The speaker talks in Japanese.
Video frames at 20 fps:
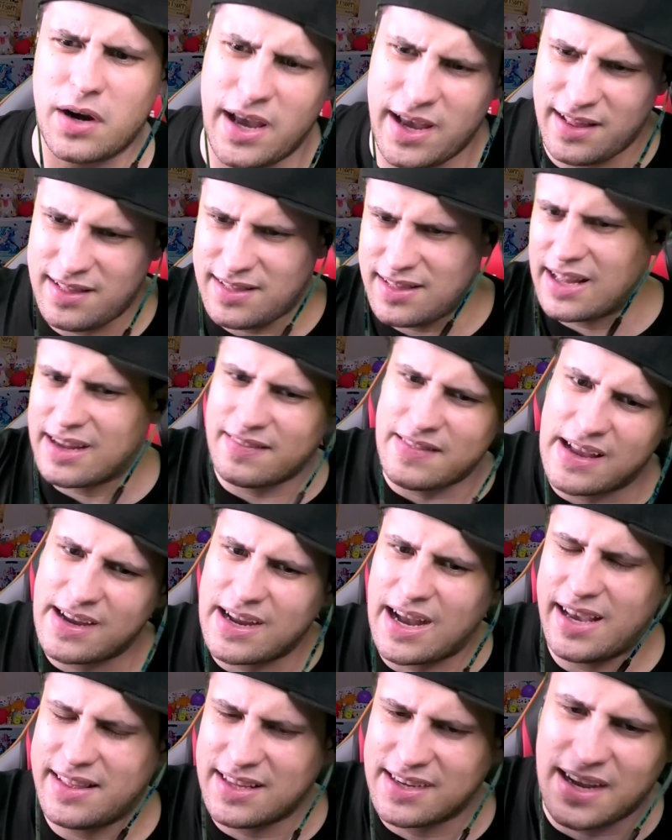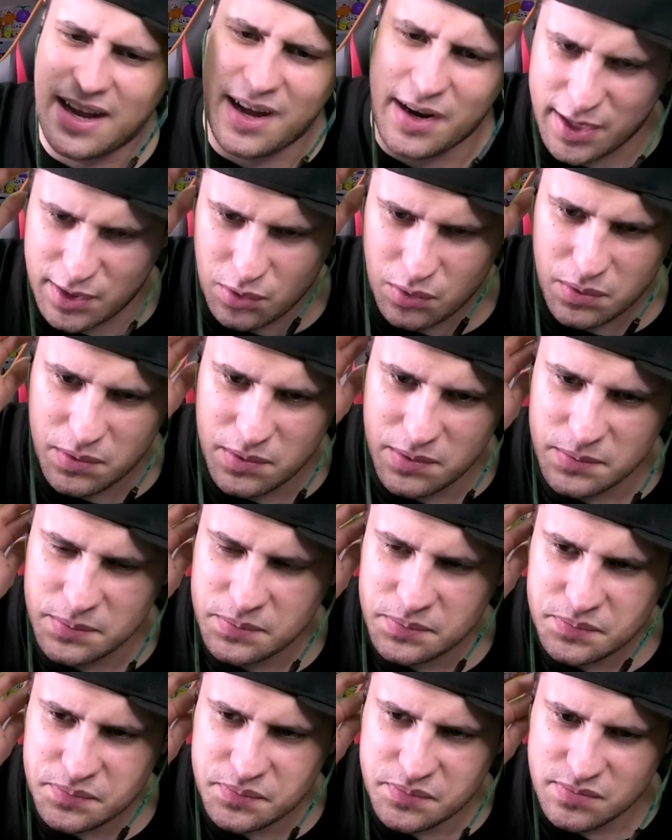のラインなんか中入った感あるけど、
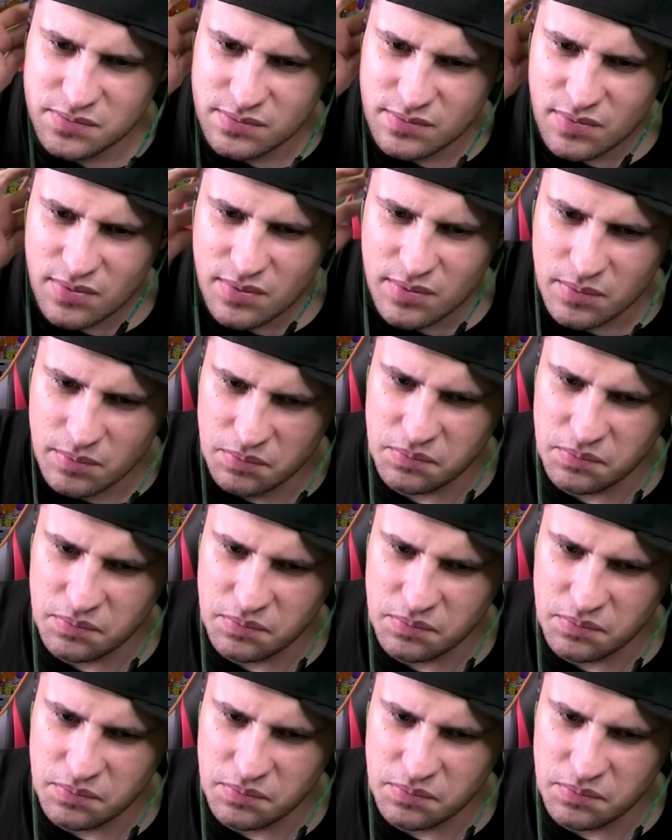速い速攻